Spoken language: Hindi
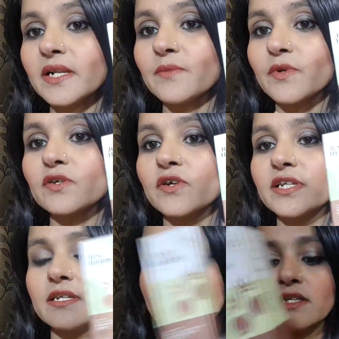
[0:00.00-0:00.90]
की प्रोडक्ट क्वांटिटी
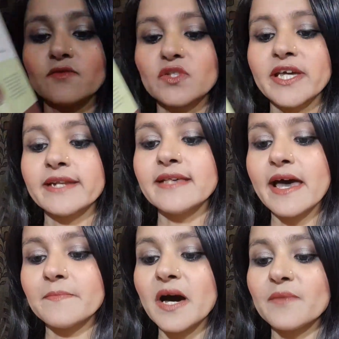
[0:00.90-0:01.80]
क्वांटिटी रिसीव होती है एट द
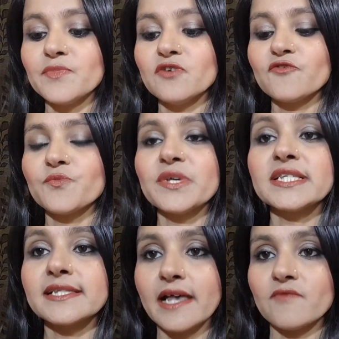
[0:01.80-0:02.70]
एम आर पी ऑफ रुपीज़
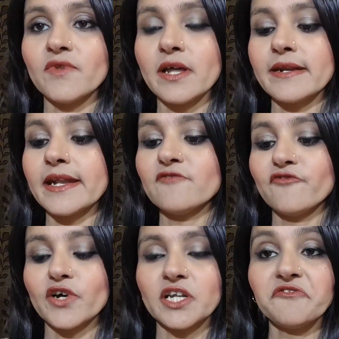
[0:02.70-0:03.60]
सेवन हंड्रेड एंड
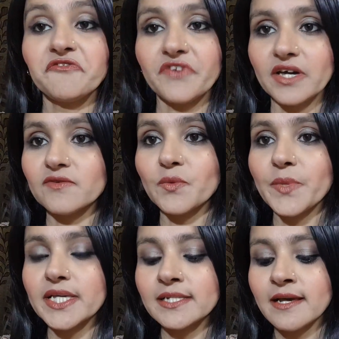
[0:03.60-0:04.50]
फोर्टी फाइव
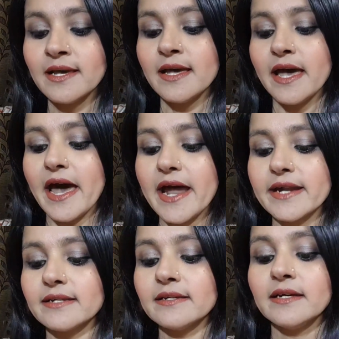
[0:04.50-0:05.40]
रुपीज़
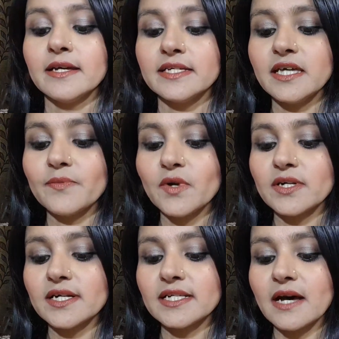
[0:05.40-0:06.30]
एंड ये
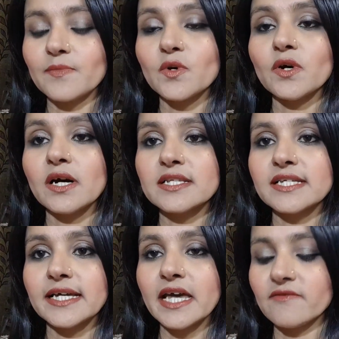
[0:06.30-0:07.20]
प्रोडक्ट्स आपको हर
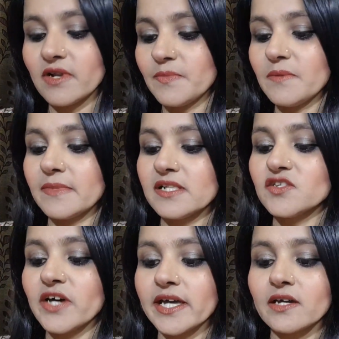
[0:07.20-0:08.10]
जगह अवेलेबल मिल
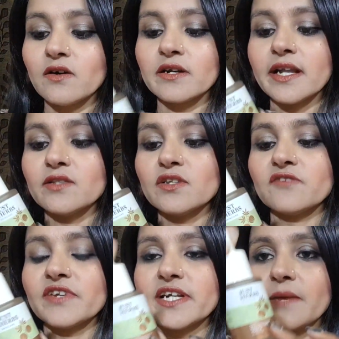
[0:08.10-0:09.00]
जाएंगे ऑनलाइन तो
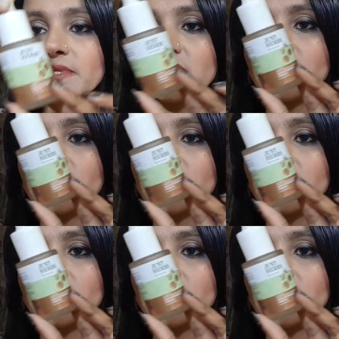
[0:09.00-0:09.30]
डेफिनेटली आप इसे